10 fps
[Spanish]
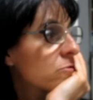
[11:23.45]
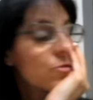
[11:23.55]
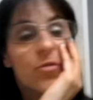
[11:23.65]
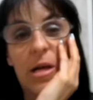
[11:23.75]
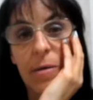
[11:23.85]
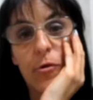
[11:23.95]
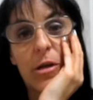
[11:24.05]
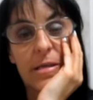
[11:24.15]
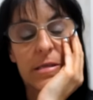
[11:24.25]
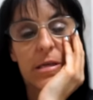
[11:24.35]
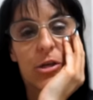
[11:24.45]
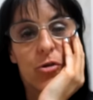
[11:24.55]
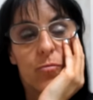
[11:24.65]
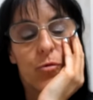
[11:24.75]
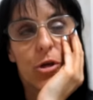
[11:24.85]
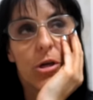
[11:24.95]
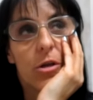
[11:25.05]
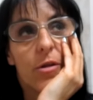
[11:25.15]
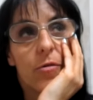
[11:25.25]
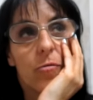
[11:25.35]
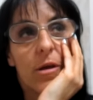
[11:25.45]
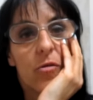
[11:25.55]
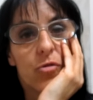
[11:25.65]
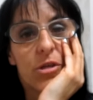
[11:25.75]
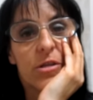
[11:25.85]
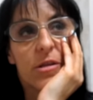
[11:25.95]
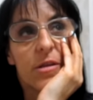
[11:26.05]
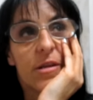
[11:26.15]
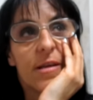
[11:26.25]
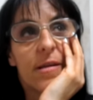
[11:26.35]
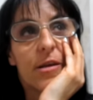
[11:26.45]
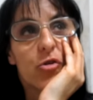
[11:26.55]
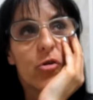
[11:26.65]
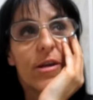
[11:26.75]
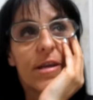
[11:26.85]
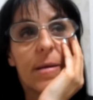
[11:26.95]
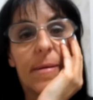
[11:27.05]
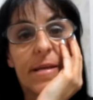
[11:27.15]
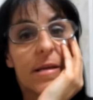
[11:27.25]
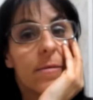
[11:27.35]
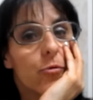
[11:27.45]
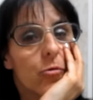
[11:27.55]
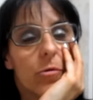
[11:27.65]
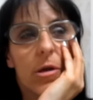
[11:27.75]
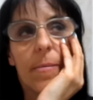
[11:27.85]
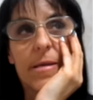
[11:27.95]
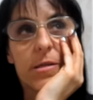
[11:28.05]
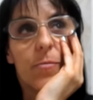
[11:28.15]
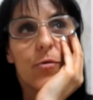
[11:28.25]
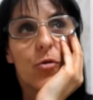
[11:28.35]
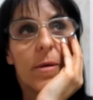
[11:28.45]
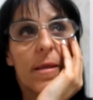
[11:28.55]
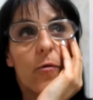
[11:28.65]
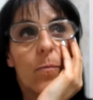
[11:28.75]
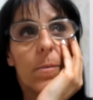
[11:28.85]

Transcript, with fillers: cuando la acabe la enseño, porque quiero hacer una cosa antes de nada y eso lo haré ya mañana porque ya más tiempo no me ha dado.